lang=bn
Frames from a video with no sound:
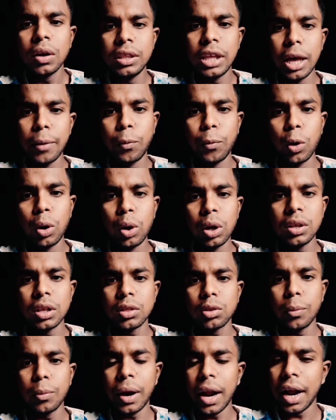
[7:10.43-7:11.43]
দিয়ে বললো যে
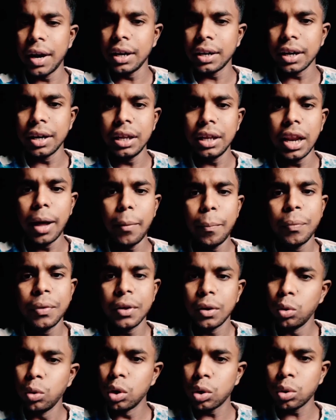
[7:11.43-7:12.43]
তোমার আইডিটা নিলাম
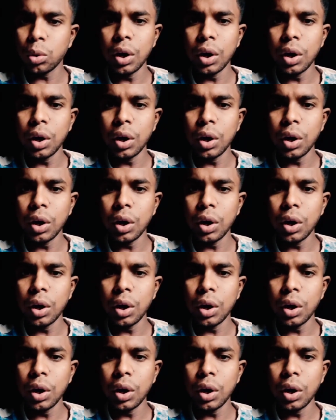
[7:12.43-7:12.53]
নোট